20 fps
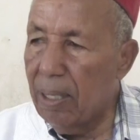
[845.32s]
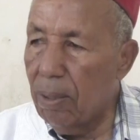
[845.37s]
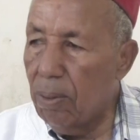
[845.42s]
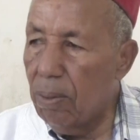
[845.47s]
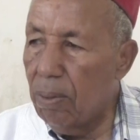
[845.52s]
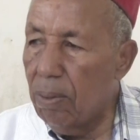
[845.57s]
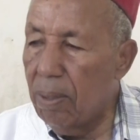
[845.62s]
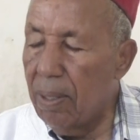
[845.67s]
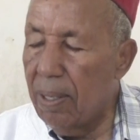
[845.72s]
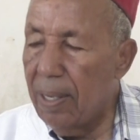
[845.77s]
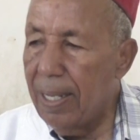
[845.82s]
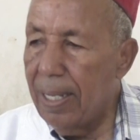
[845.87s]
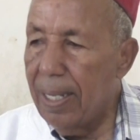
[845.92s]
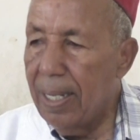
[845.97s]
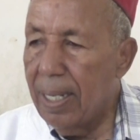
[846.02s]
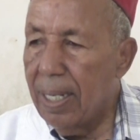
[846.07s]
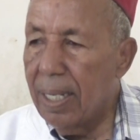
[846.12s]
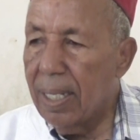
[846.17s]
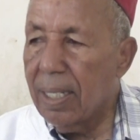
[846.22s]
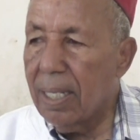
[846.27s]
تو
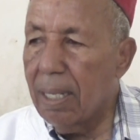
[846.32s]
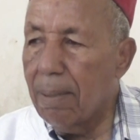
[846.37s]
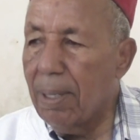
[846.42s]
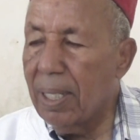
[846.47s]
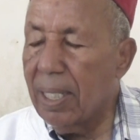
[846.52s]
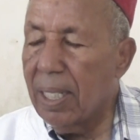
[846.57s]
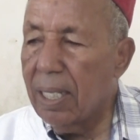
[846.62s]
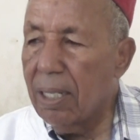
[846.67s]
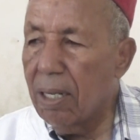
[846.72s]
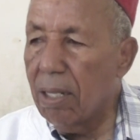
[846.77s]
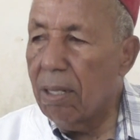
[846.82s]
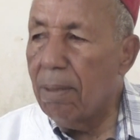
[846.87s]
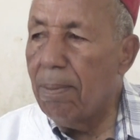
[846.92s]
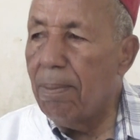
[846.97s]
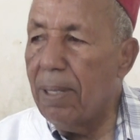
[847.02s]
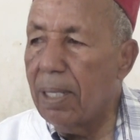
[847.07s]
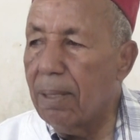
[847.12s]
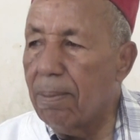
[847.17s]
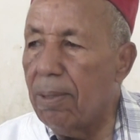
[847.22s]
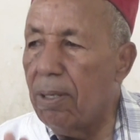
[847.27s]
ال 17 ضم
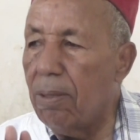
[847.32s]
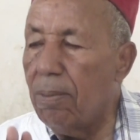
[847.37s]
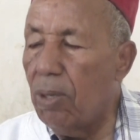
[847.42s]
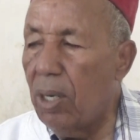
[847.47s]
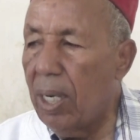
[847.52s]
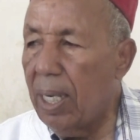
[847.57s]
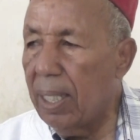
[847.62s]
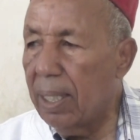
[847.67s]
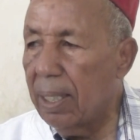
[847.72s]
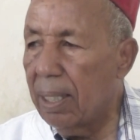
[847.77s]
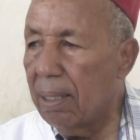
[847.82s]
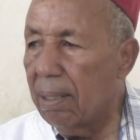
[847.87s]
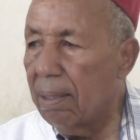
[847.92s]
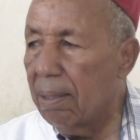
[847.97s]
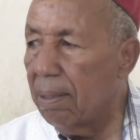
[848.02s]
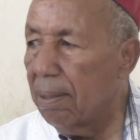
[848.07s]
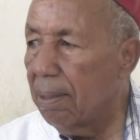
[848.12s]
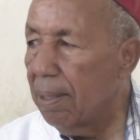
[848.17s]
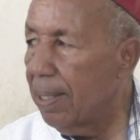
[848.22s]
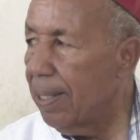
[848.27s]
مات منهم واحد
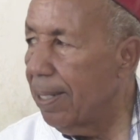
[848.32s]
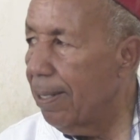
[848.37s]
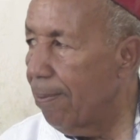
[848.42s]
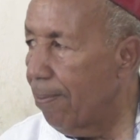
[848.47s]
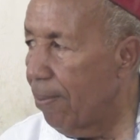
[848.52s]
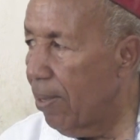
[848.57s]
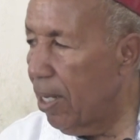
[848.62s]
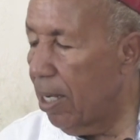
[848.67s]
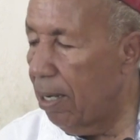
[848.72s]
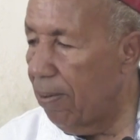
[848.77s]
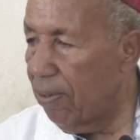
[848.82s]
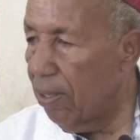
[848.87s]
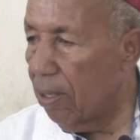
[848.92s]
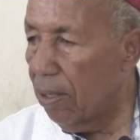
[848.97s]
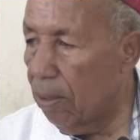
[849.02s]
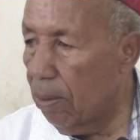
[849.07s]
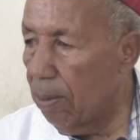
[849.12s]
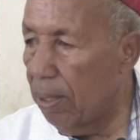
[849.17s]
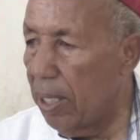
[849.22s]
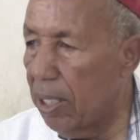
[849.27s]
اللي في
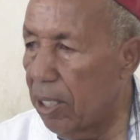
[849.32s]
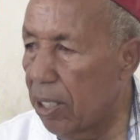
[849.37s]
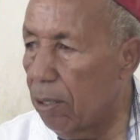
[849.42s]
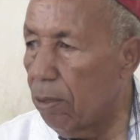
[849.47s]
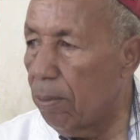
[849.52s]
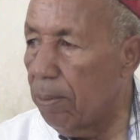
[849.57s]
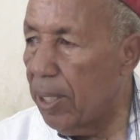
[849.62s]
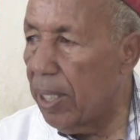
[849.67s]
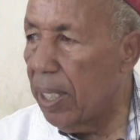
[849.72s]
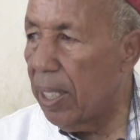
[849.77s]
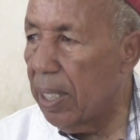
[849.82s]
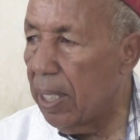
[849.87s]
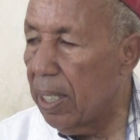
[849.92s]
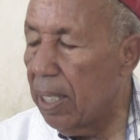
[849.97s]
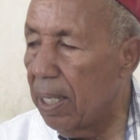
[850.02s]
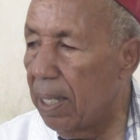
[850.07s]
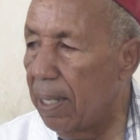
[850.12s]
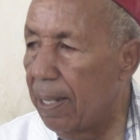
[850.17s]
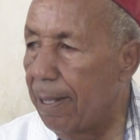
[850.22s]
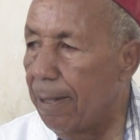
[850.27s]
القبيله الجنوبيه
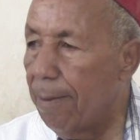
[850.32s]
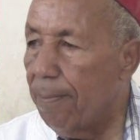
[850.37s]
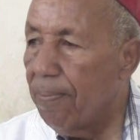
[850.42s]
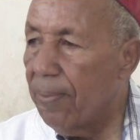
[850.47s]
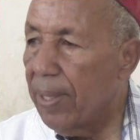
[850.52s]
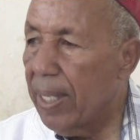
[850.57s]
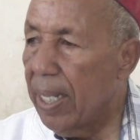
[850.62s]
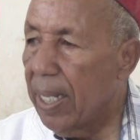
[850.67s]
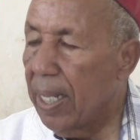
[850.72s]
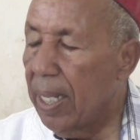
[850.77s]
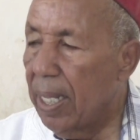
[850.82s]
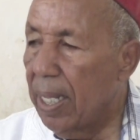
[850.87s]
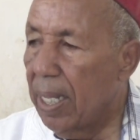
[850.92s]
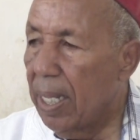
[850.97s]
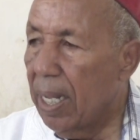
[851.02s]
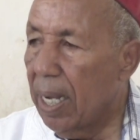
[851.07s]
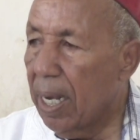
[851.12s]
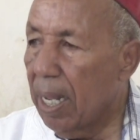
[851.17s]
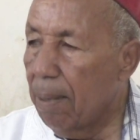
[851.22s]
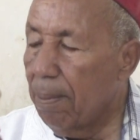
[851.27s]
هذه
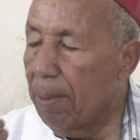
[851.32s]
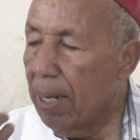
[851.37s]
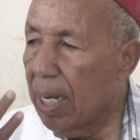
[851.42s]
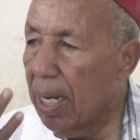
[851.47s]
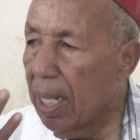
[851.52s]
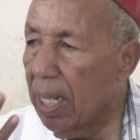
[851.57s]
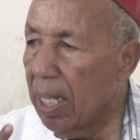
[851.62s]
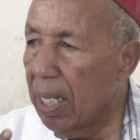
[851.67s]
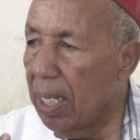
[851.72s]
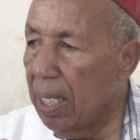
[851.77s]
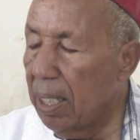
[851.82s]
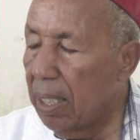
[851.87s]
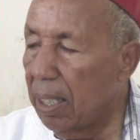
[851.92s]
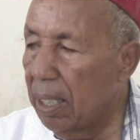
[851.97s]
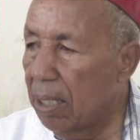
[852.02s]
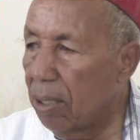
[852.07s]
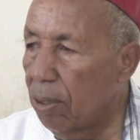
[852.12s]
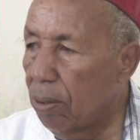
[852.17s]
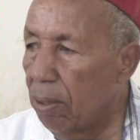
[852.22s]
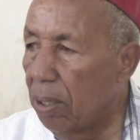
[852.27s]
الخبر هذا
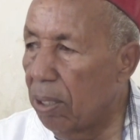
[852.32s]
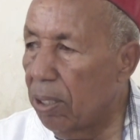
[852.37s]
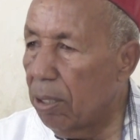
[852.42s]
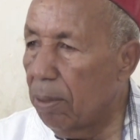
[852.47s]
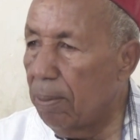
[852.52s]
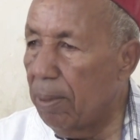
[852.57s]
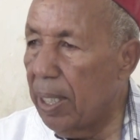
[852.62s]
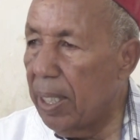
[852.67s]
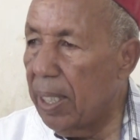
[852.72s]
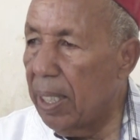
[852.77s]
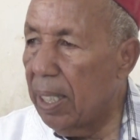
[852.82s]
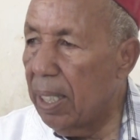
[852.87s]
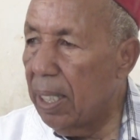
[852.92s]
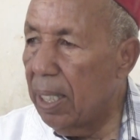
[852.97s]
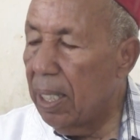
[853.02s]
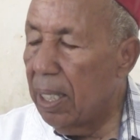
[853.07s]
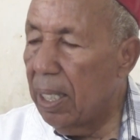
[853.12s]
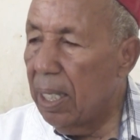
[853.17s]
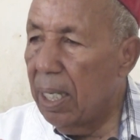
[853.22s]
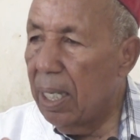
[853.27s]
عند الشؤون الاجتماعيه
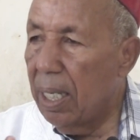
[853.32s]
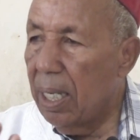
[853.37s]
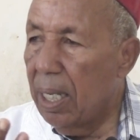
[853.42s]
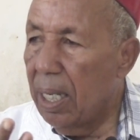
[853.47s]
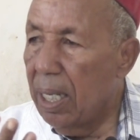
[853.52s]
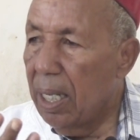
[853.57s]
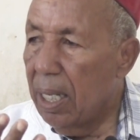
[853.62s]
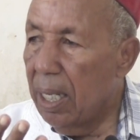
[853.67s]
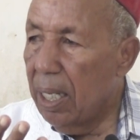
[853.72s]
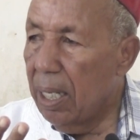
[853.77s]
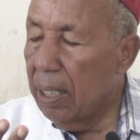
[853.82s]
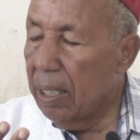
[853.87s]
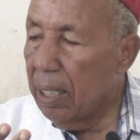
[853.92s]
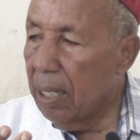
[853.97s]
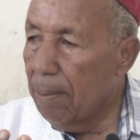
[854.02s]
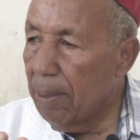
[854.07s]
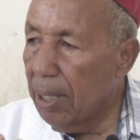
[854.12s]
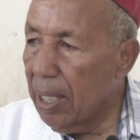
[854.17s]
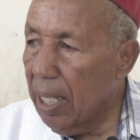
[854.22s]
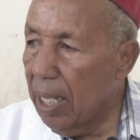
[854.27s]

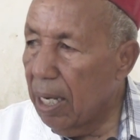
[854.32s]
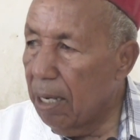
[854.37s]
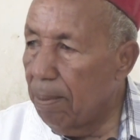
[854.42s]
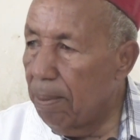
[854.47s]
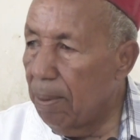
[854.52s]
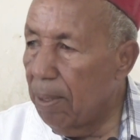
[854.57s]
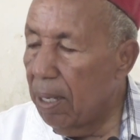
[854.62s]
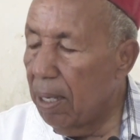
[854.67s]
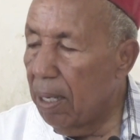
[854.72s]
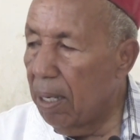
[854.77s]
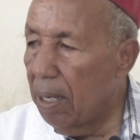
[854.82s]
عندها مطالب